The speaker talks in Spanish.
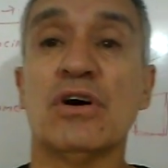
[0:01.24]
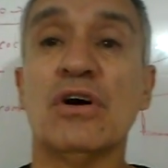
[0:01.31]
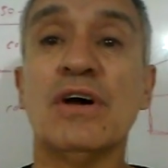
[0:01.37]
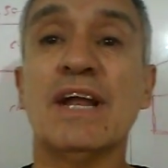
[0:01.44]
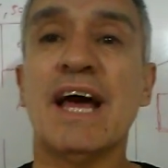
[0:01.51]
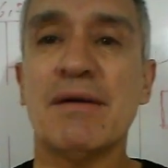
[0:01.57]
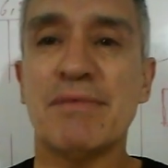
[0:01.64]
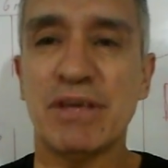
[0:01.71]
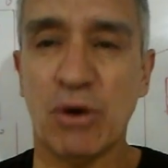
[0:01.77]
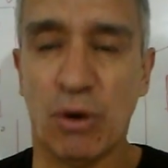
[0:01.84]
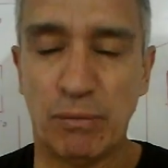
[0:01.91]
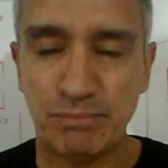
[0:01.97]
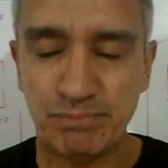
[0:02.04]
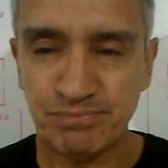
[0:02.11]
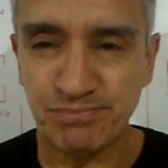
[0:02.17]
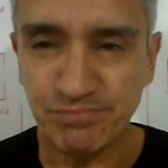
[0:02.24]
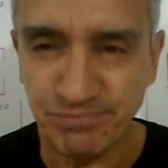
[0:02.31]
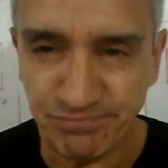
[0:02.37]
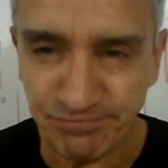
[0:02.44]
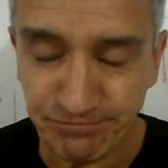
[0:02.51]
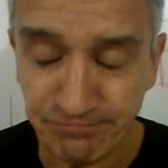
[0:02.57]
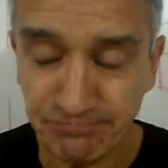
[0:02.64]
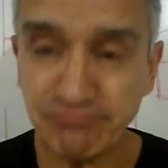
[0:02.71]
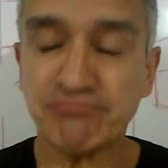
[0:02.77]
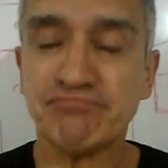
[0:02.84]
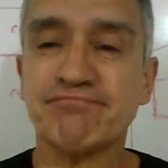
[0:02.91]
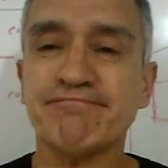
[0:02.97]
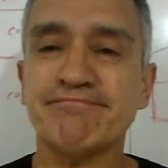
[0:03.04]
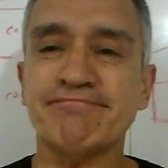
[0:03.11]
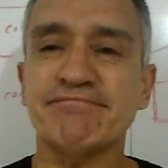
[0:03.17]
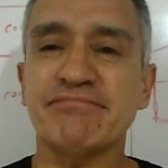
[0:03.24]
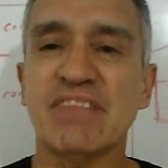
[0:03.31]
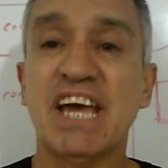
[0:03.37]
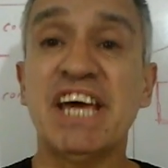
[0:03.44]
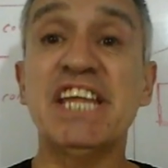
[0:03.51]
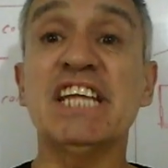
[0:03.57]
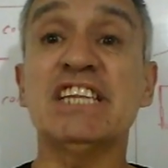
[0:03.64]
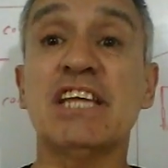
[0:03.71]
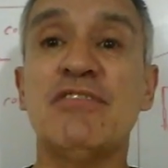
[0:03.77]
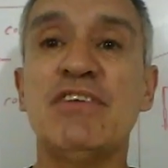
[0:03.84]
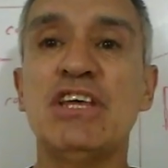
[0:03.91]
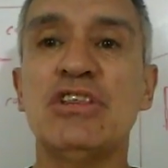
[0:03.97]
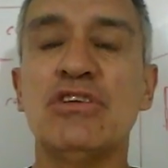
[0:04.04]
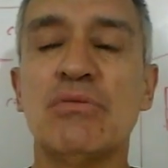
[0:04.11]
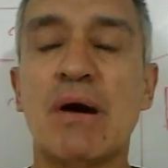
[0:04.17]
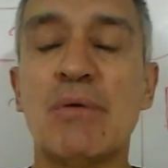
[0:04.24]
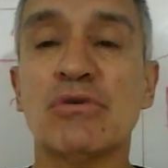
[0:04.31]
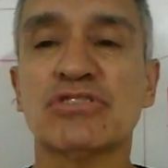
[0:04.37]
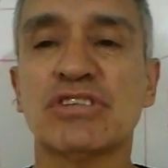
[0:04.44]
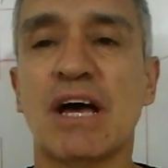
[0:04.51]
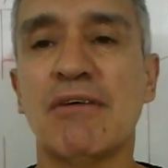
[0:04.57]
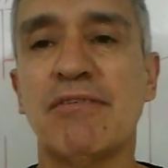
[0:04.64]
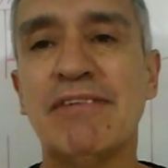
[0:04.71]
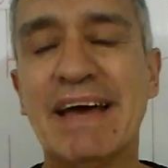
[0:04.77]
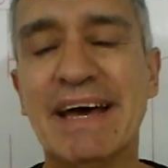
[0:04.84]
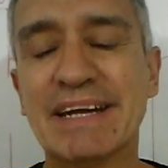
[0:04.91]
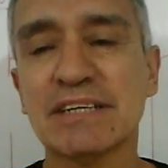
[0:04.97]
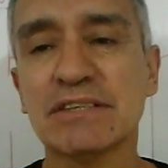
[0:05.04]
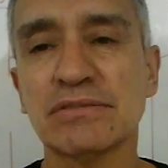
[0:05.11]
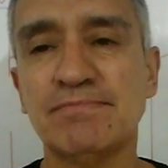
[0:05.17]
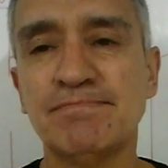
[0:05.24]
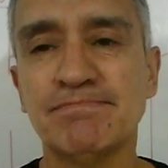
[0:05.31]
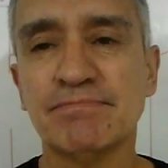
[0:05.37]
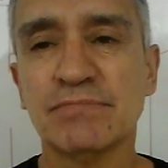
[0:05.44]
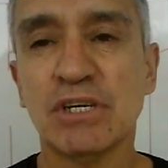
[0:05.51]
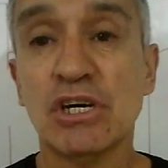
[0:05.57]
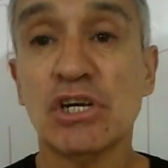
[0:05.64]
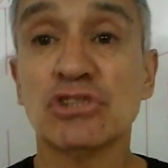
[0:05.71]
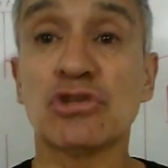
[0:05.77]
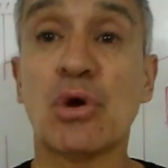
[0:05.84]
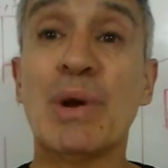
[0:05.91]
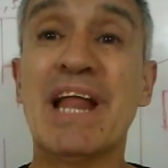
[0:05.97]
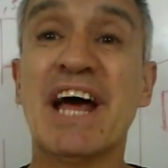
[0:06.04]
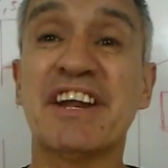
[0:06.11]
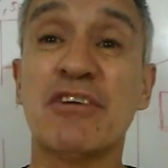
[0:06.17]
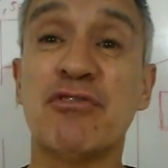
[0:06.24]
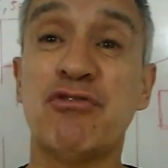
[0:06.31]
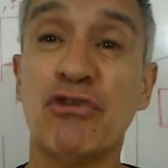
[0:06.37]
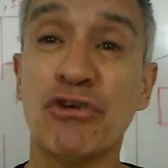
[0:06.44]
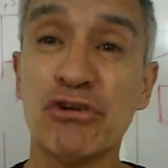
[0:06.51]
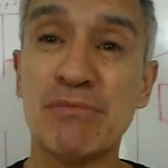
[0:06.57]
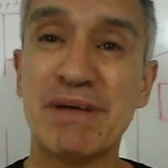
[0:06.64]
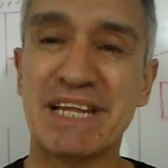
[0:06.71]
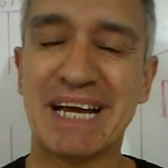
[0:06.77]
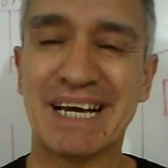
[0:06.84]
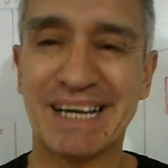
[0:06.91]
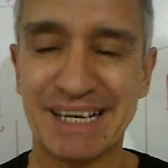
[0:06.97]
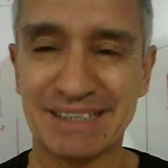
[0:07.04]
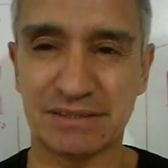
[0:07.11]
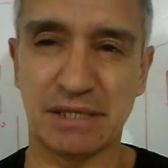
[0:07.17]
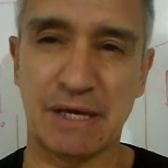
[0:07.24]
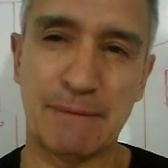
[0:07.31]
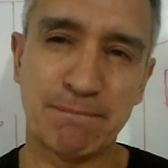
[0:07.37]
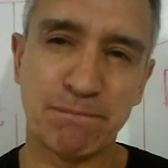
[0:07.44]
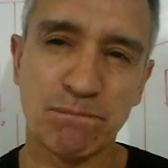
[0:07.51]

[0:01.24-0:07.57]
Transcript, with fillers: Hola amigos en este vídeo vamos a hablar sobre la reforma de las casas.